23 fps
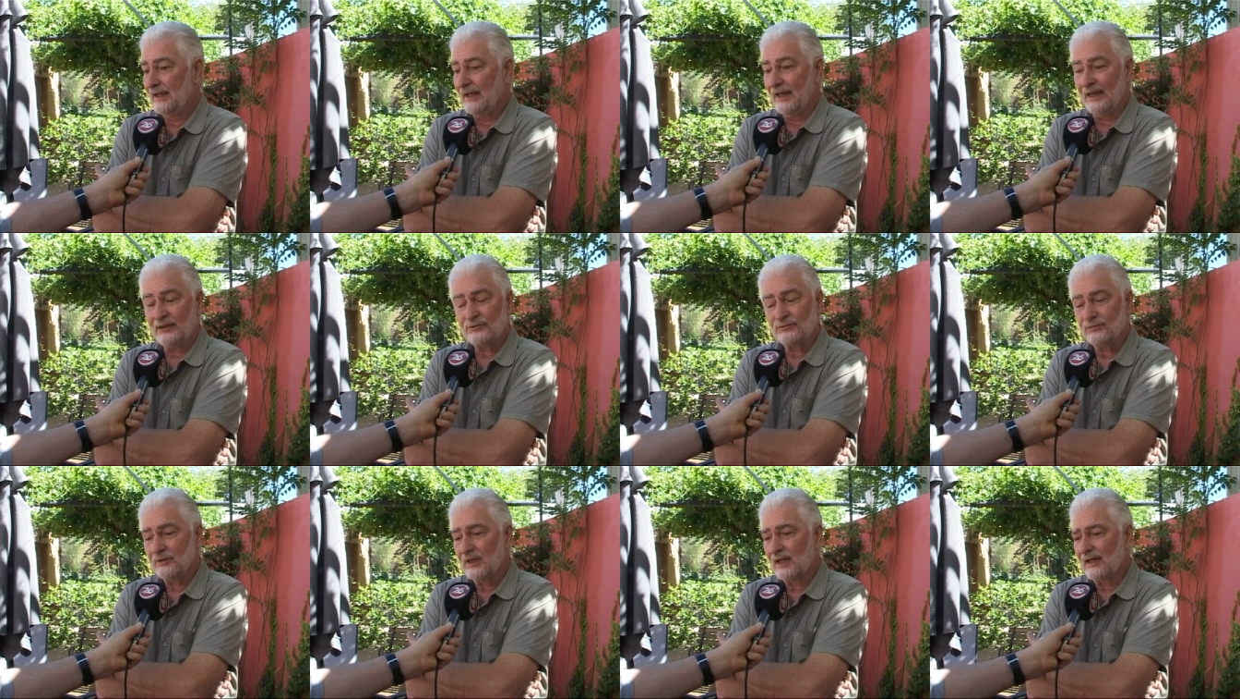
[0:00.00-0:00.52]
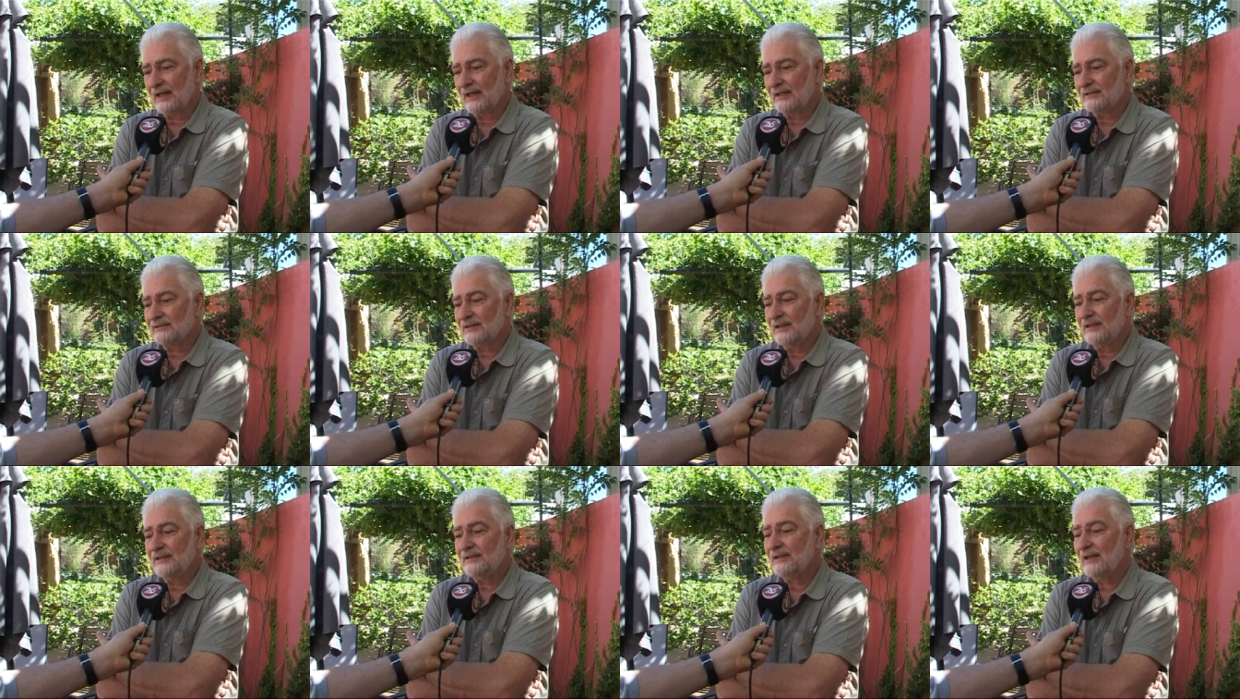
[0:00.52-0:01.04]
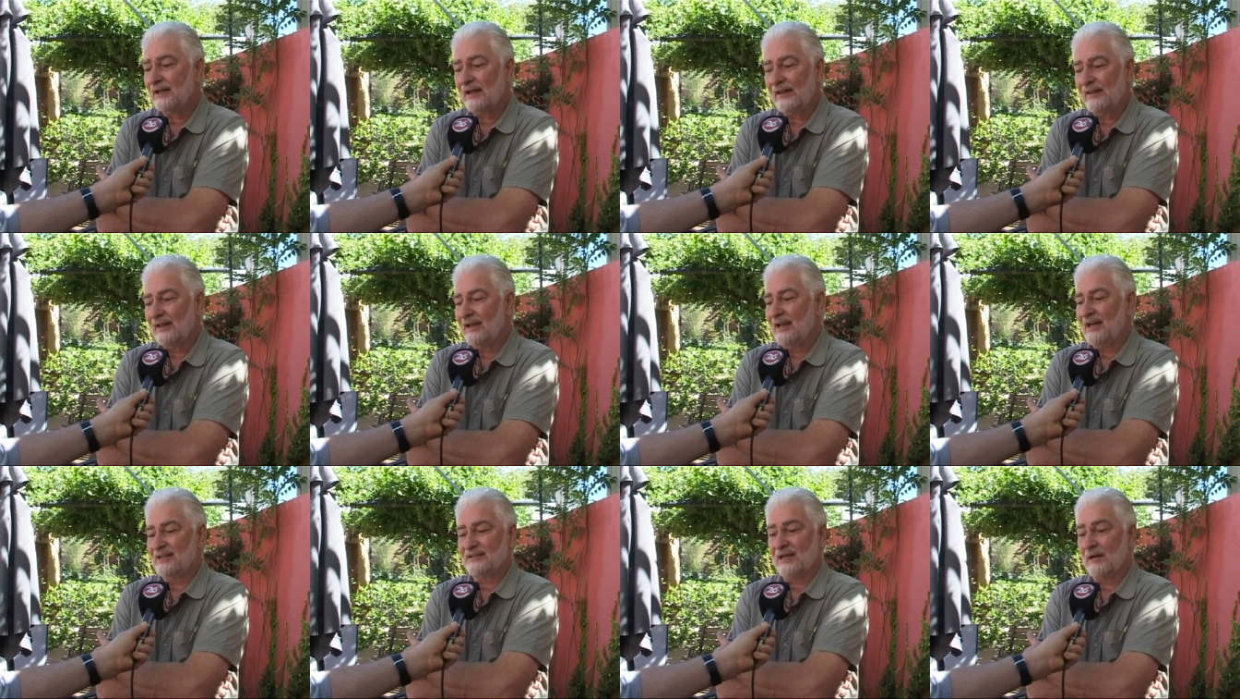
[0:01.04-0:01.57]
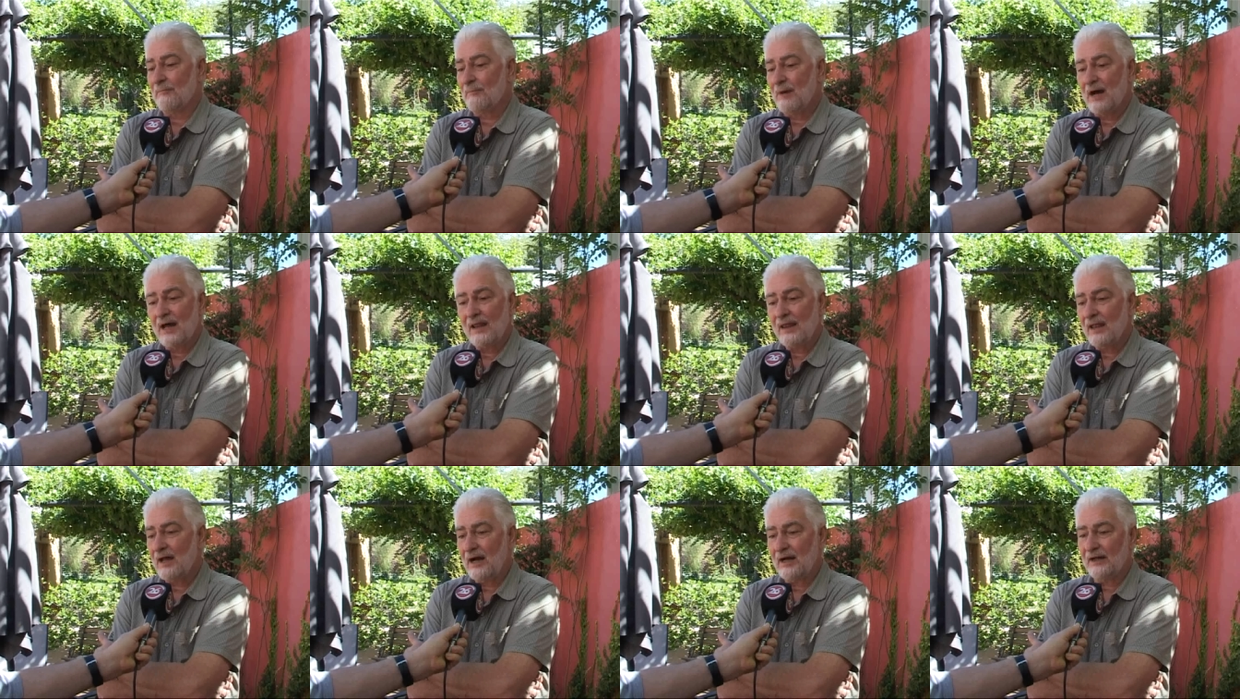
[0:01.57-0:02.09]
es una característica de la
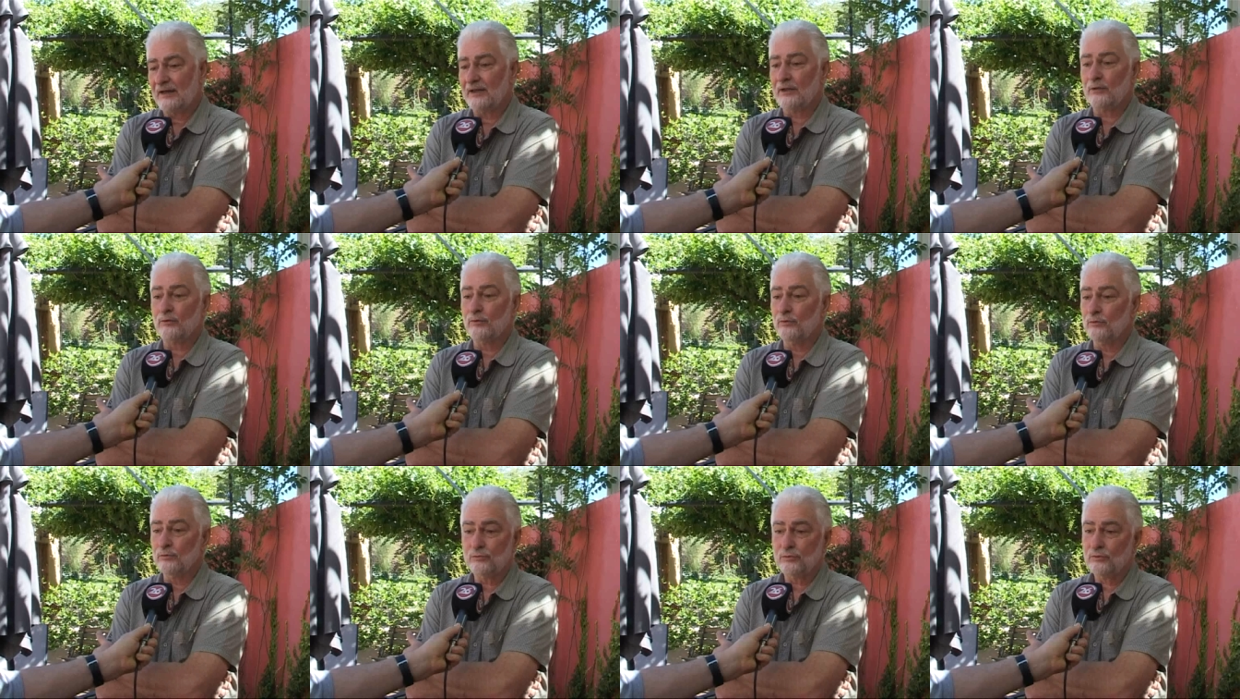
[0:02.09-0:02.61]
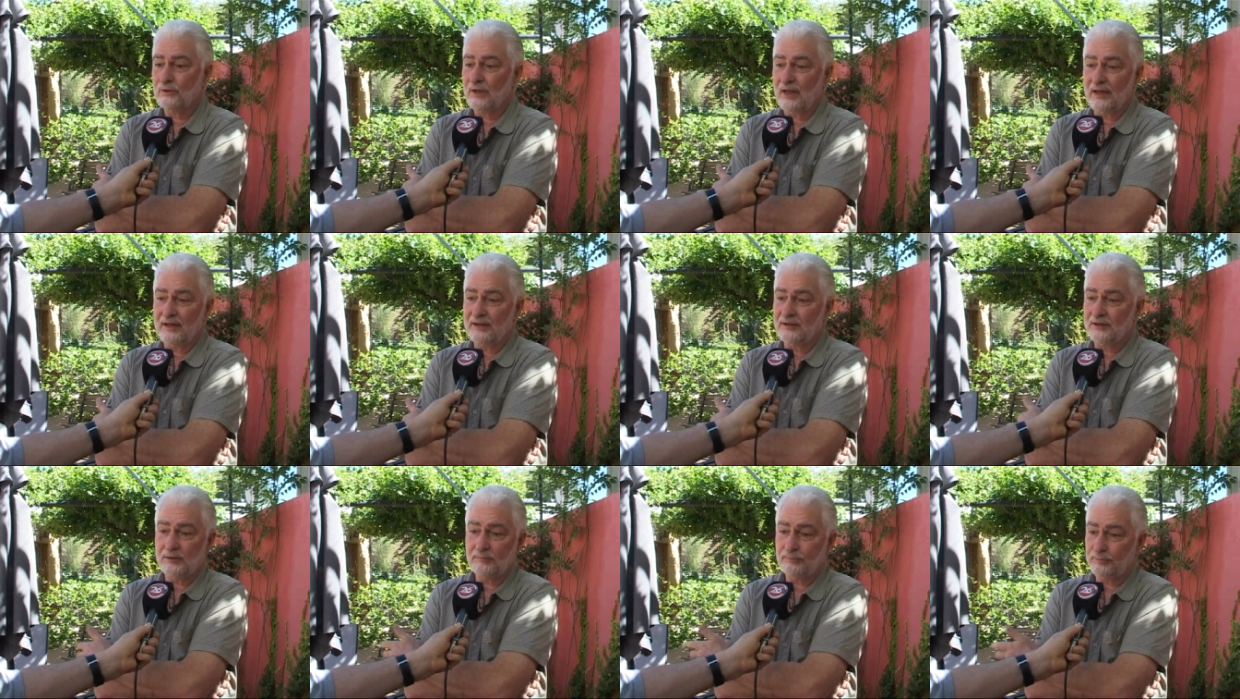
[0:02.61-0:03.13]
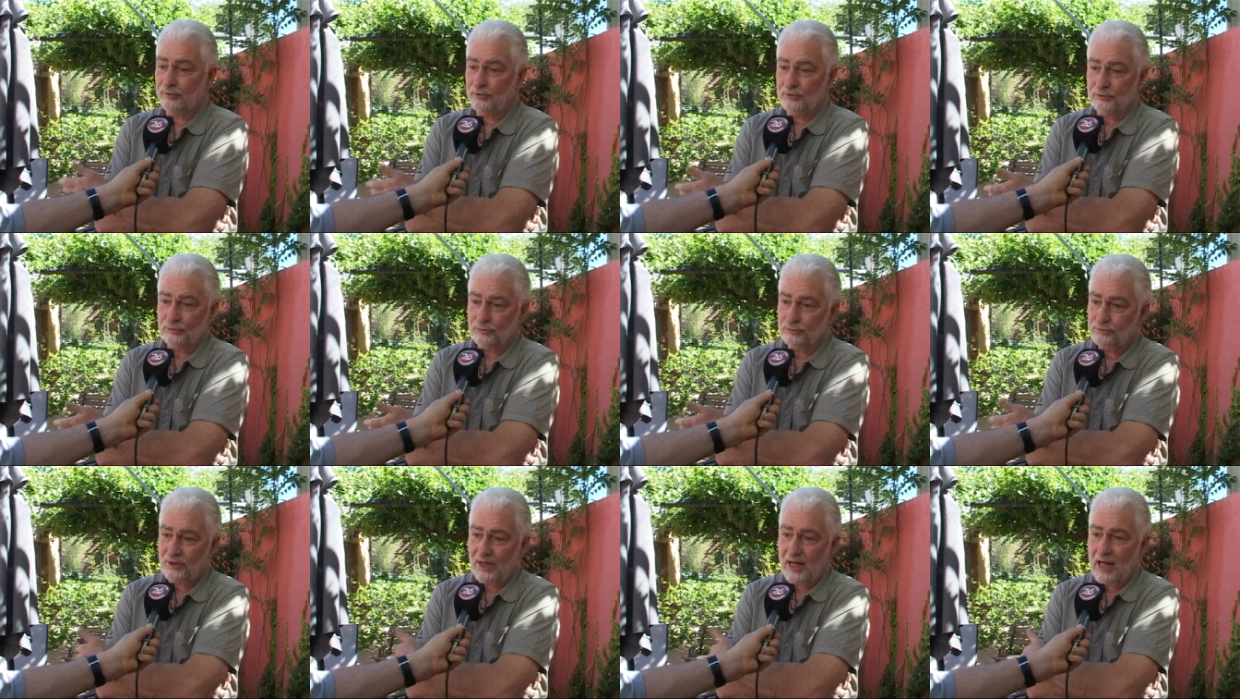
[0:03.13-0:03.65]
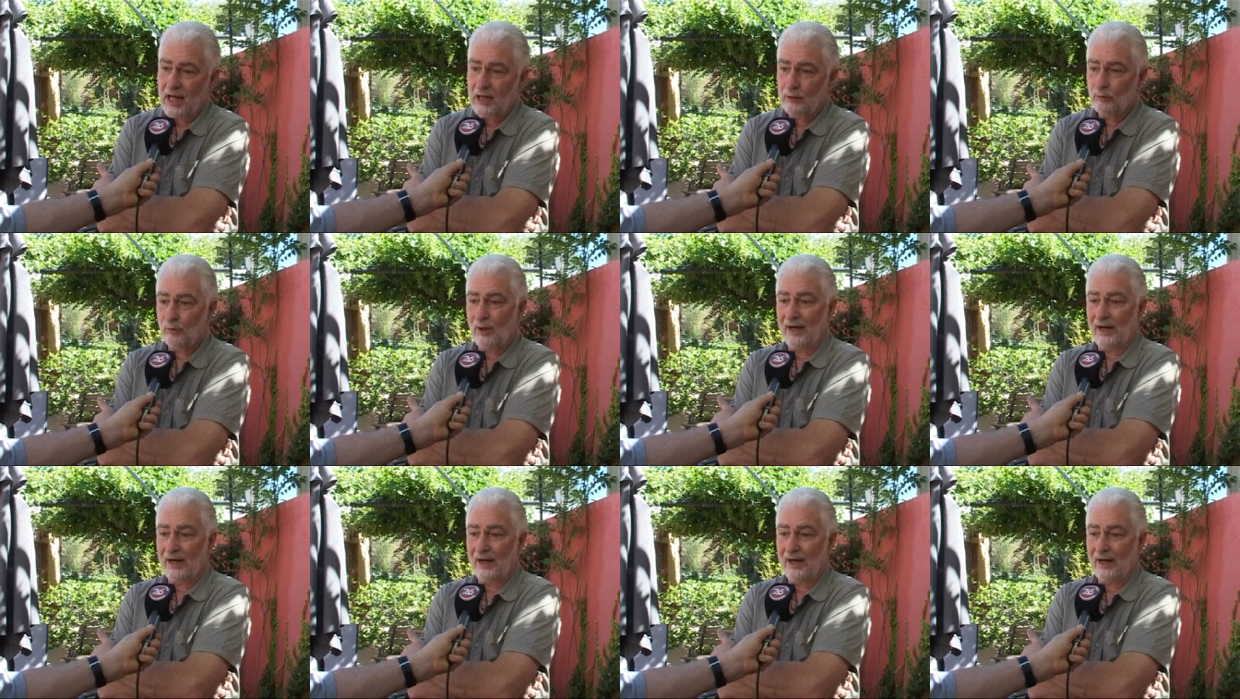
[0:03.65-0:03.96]
llamada agricultura de tipo industrial